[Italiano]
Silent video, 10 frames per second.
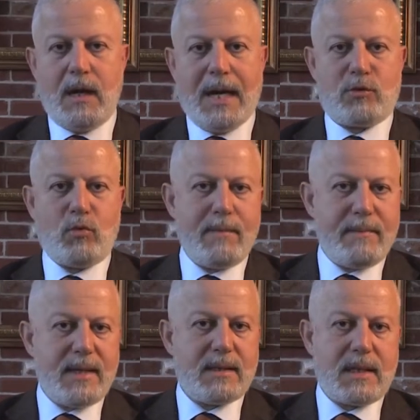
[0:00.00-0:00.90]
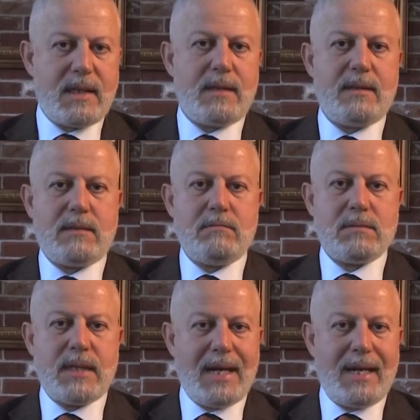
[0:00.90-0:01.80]
Attualmente
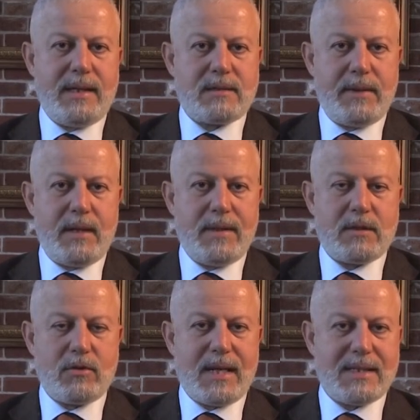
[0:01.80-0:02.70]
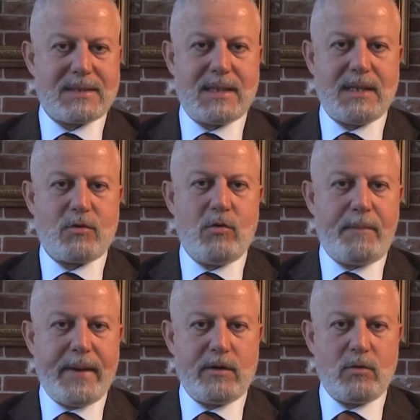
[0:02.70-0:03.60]
nell'esperimento d'asta
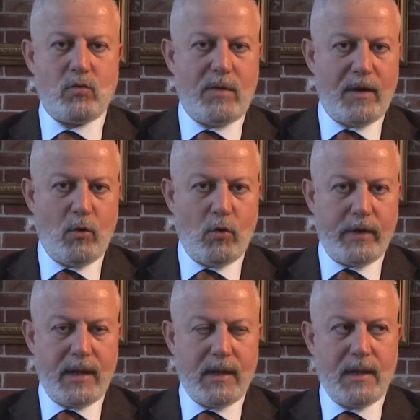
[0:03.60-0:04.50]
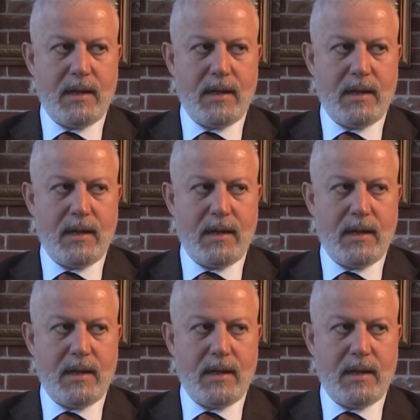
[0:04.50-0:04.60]
compaiono due valori,